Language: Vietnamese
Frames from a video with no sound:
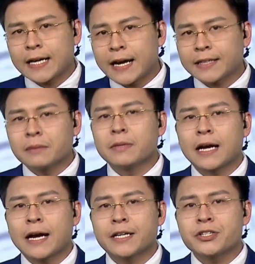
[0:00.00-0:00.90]
2 tháng
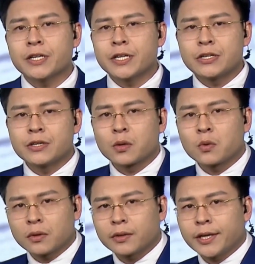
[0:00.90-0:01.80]
12 trên thị trường
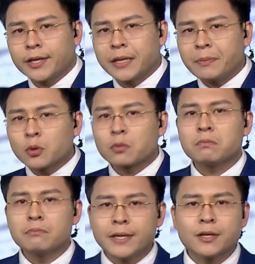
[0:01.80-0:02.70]
quốc tế tiếp tục
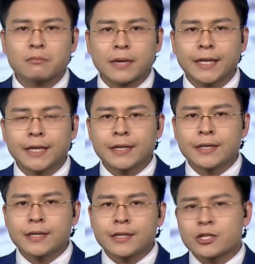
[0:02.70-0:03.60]
biến động mạnh
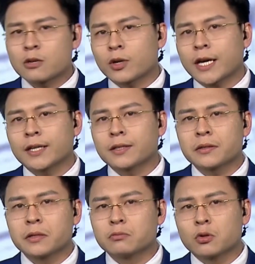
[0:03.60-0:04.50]
trong bối cảnh
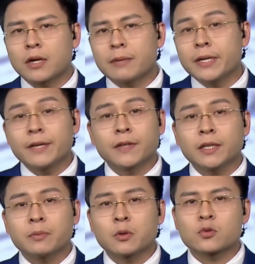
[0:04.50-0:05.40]
đồng đô la Mỹ vẫn
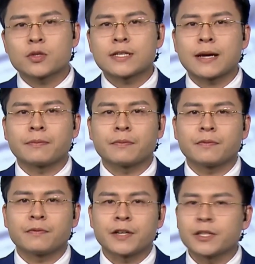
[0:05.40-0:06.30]
tiếp tục suy giảm
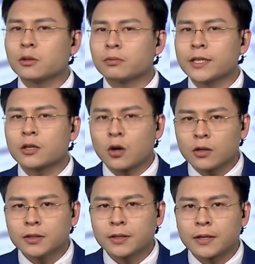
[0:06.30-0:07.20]
và những thông tin khó
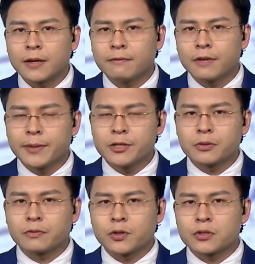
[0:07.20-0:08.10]
lường về biến
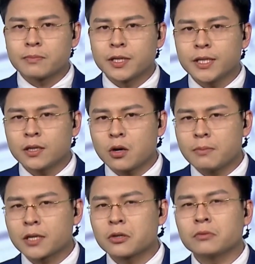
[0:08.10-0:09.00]
chủng virus mới
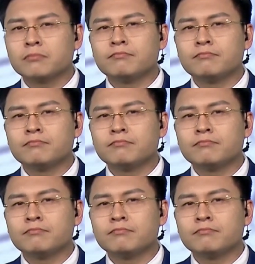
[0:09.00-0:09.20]
Omicron.